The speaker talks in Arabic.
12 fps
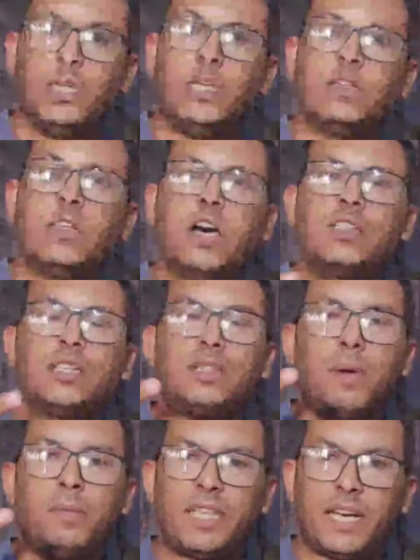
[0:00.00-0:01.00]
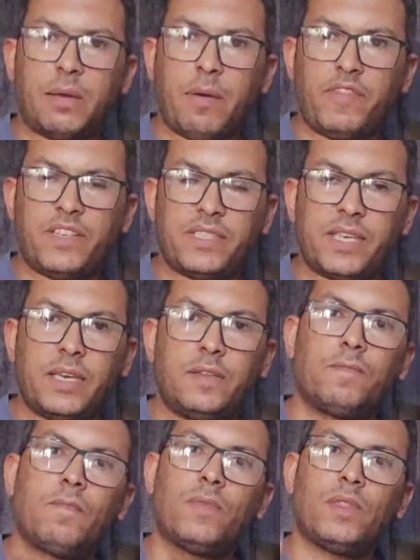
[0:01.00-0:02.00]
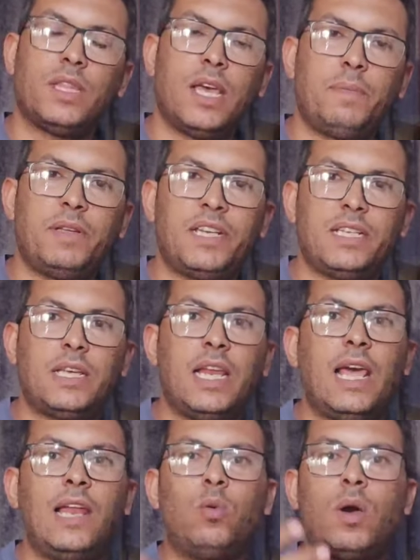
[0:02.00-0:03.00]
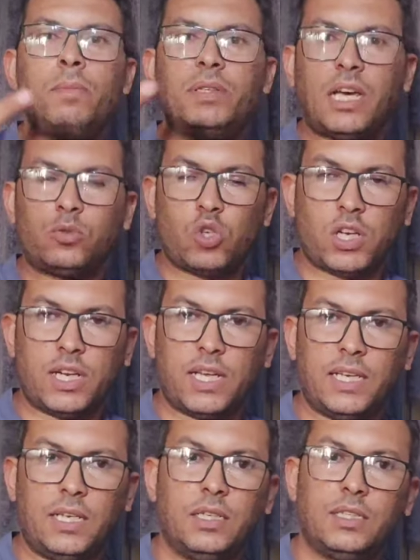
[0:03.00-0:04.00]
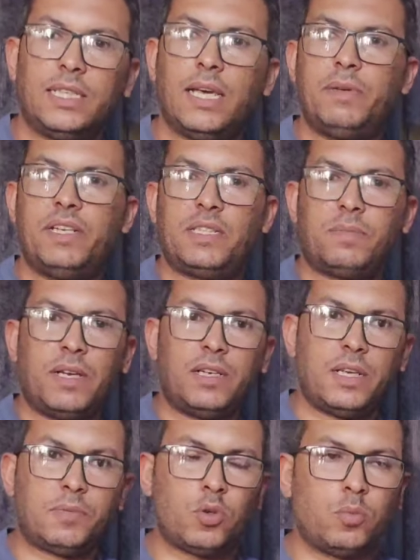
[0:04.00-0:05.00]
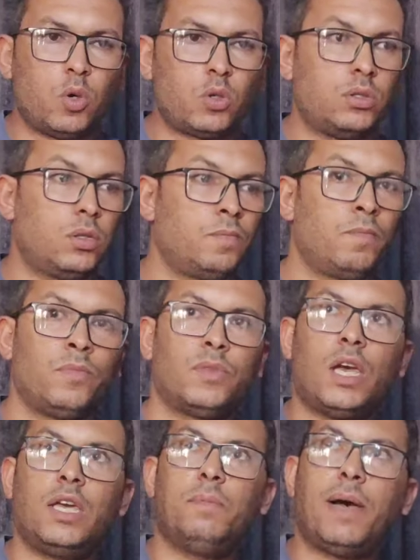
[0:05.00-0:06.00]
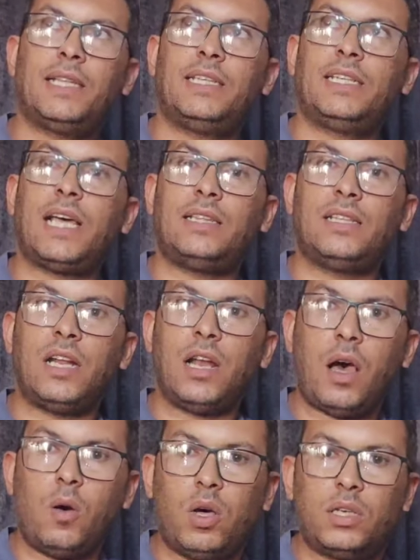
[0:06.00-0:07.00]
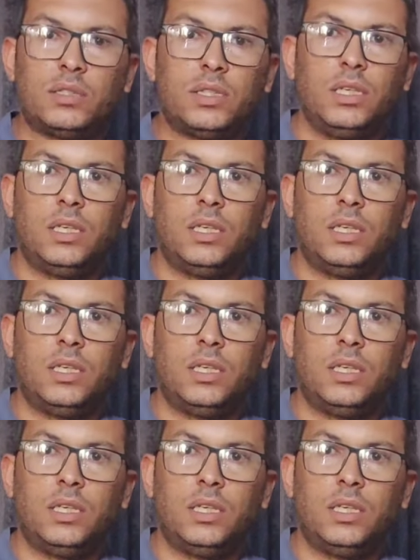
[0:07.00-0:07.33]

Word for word: الاضاءات هتبقى متركبه فيه ازاي ده بالنسبه الالوان بتاعته شكلها ايه ده بالنسبه للجبسون بورد طيب بعد كده عندنا الحوائط